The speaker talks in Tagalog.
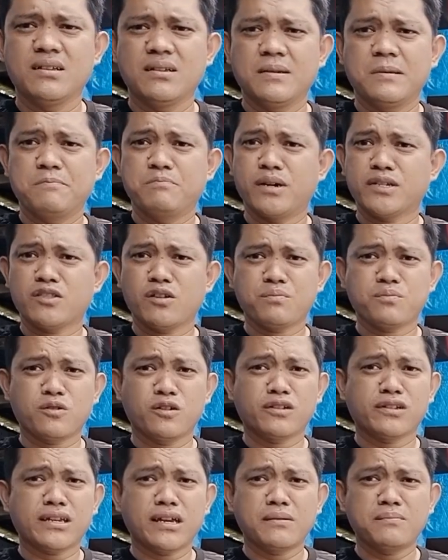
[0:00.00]
But of
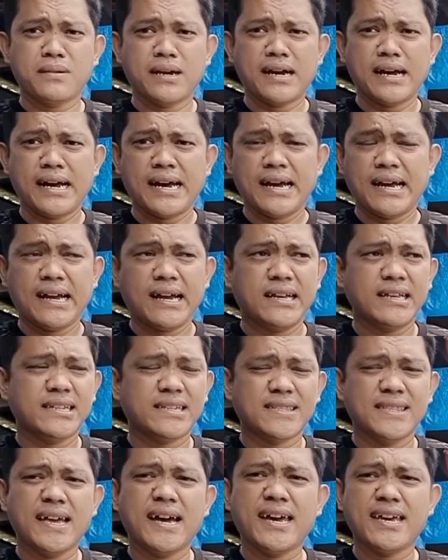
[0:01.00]
course, ang mga
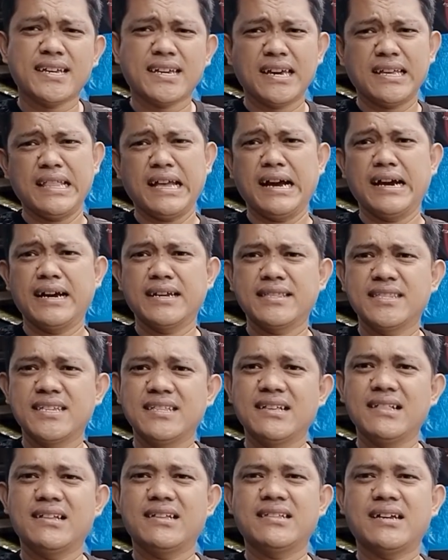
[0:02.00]
isda ay kailangan din
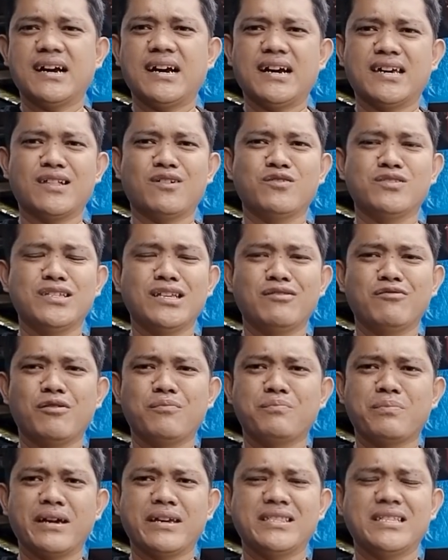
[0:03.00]
nila ng araw. Hindi
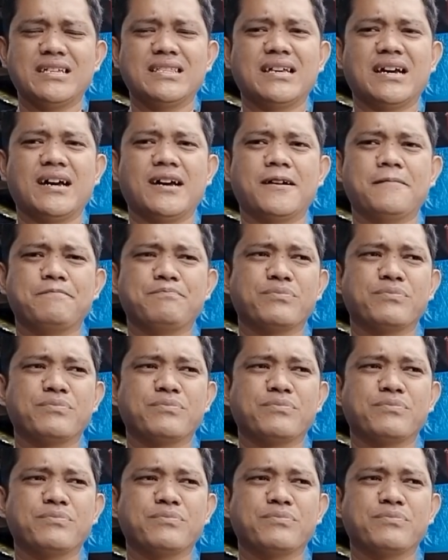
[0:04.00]
naman pwede na